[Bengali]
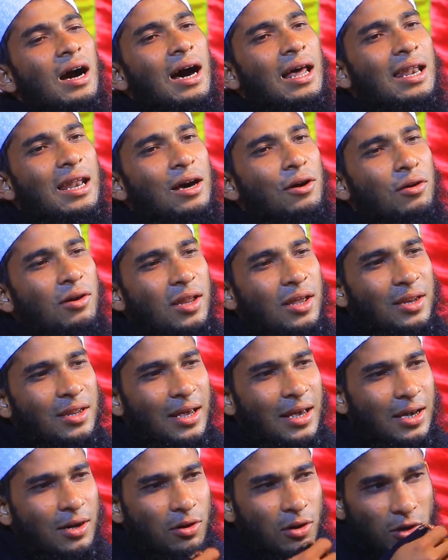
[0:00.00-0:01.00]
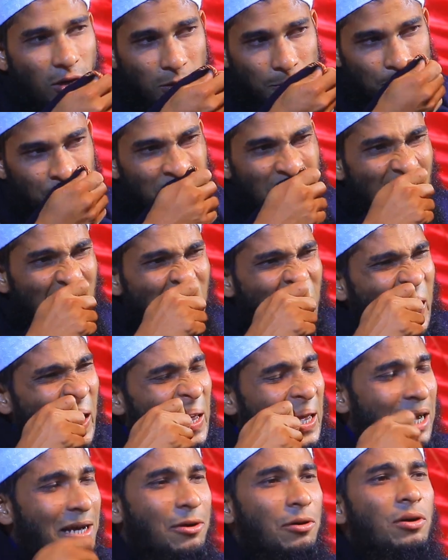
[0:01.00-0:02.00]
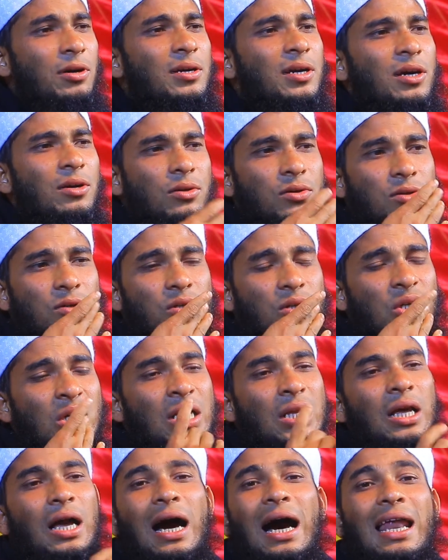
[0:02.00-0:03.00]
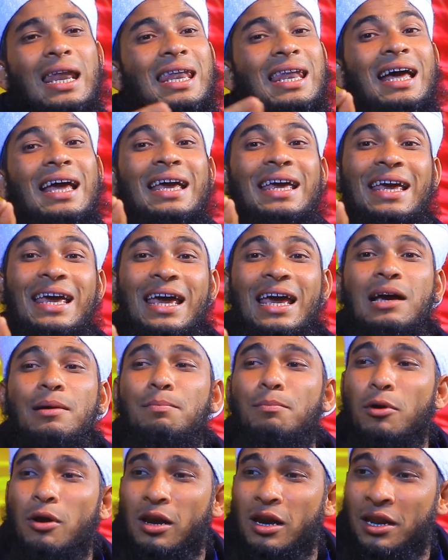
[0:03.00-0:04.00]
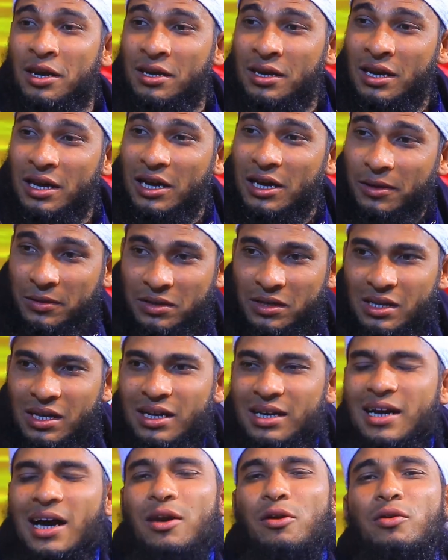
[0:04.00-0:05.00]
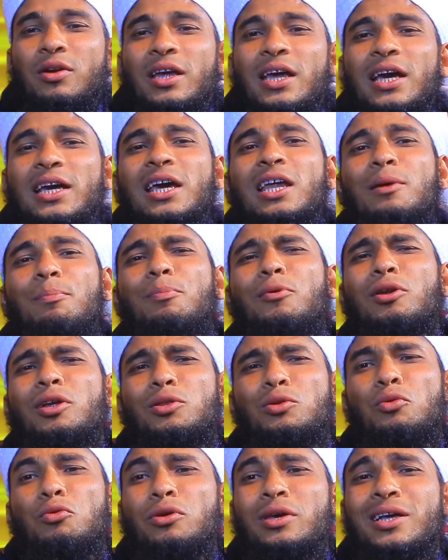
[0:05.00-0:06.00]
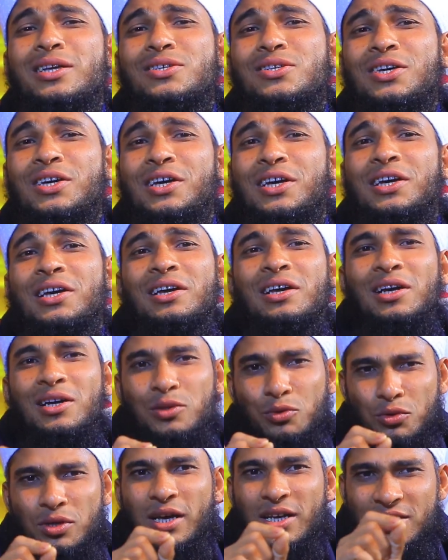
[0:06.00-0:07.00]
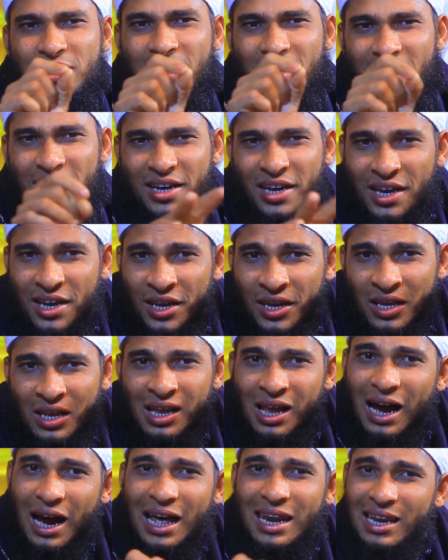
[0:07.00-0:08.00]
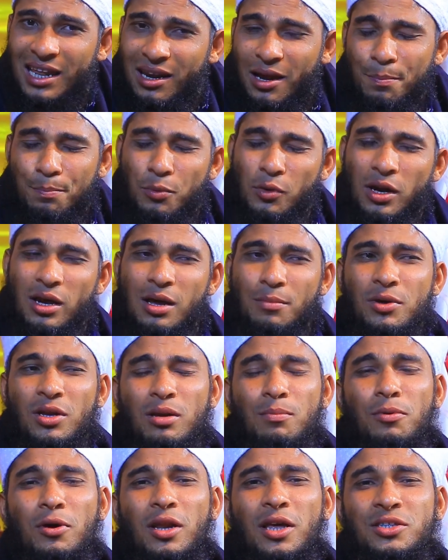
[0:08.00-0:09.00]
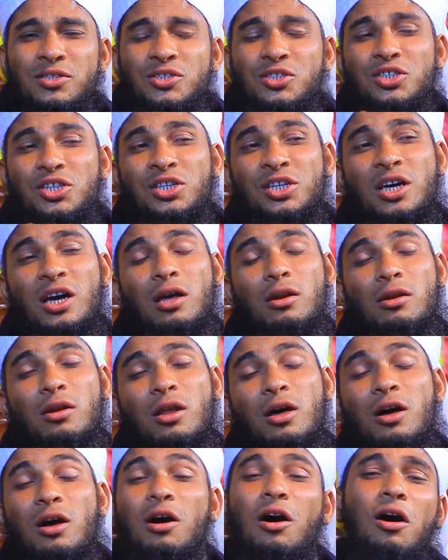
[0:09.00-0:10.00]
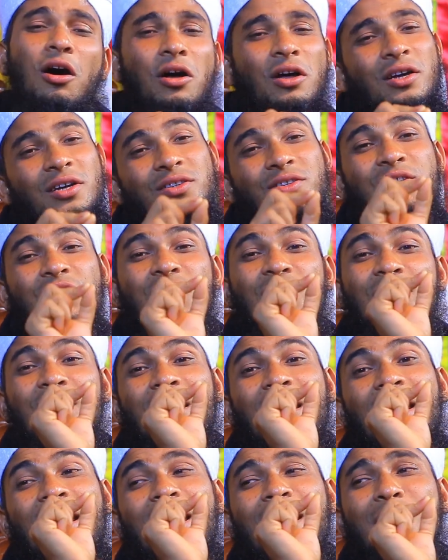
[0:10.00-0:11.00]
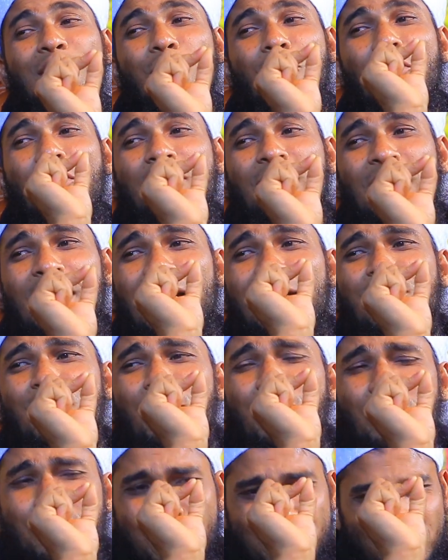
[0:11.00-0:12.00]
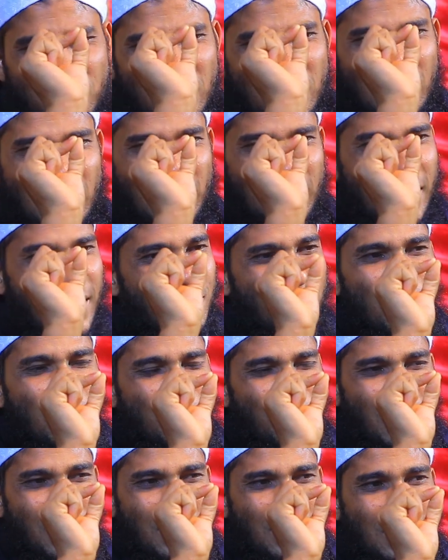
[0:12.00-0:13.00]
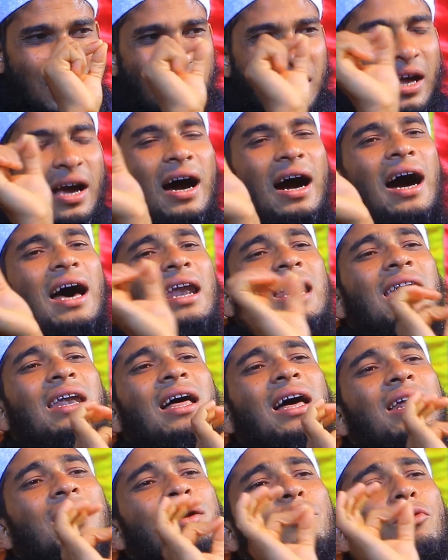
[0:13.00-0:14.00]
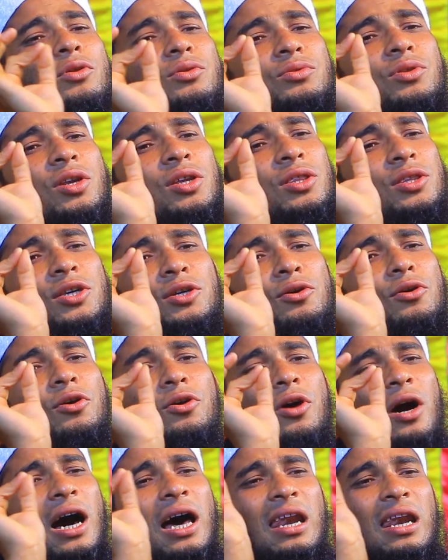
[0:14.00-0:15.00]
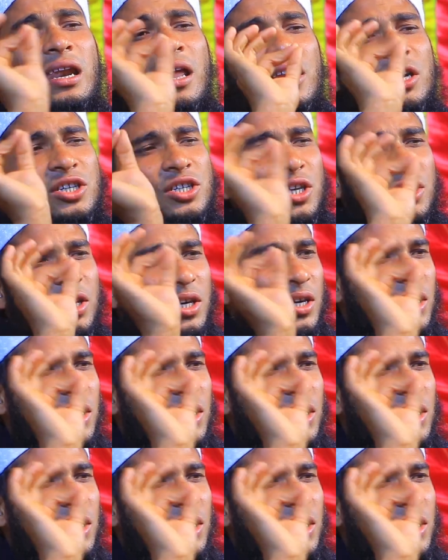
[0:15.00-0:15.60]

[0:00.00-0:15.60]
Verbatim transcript: আল্লাহ হলেন একক আল্লাহ একক কেন আল্লাহ এক বললেন না কারণ একের পরে দুই আছে দুই আছে না নাই আল্লাহ রাব্বুল আলামিন বলেন যিনি আল্লাহ তিনি একক একক একক মানে আল্লাহর অদৃতীয় আল্লাহর সাথে